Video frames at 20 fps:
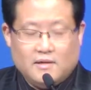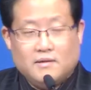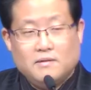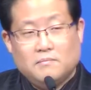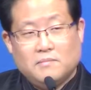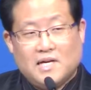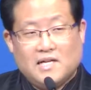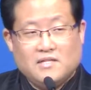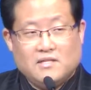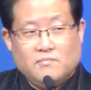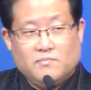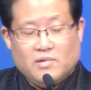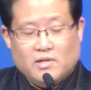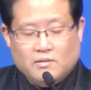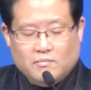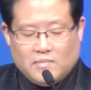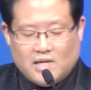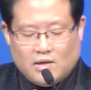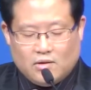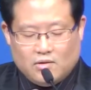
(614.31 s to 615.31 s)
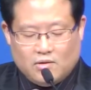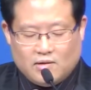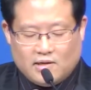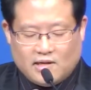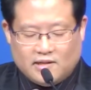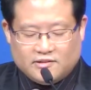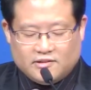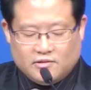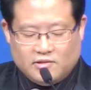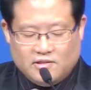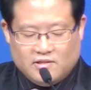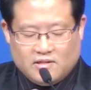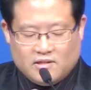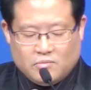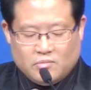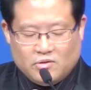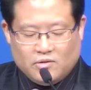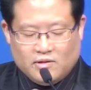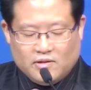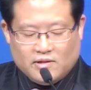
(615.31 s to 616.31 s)
맞은편 마을로 가서 이제를
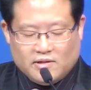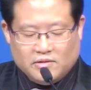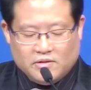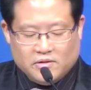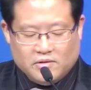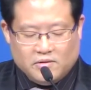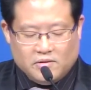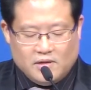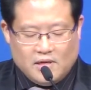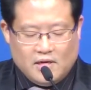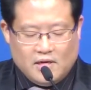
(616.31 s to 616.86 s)
보니까요.